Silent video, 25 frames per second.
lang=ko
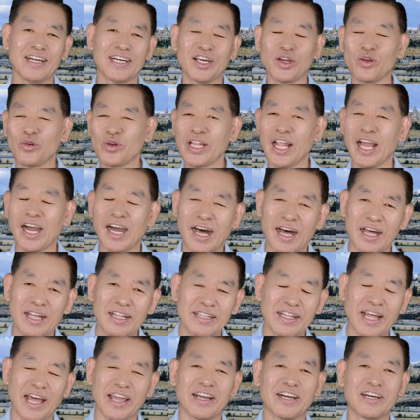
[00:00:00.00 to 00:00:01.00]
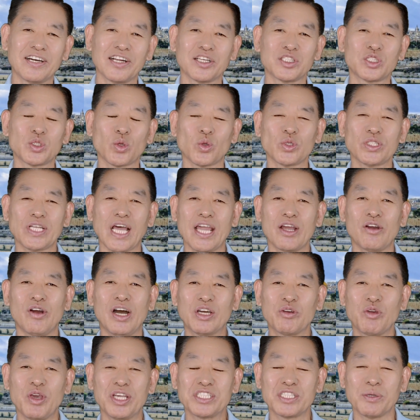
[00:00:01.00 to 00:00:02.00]
그리고 내가 나의 그릇으로
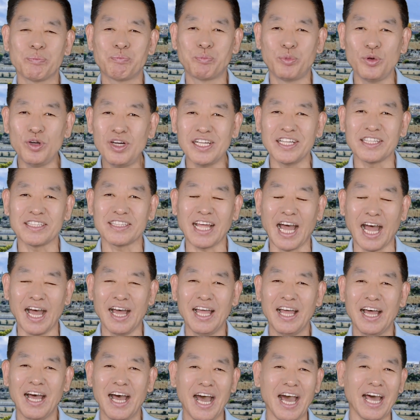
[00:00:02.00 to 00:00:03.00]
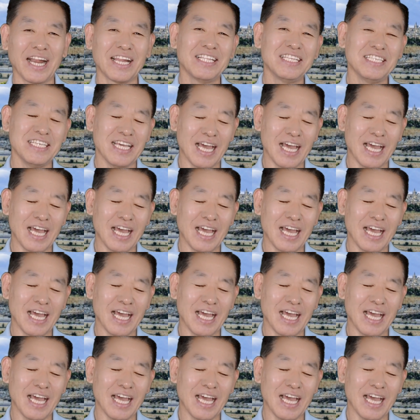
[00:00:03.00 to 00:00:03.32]
사용하기 위해서 불렀다 하는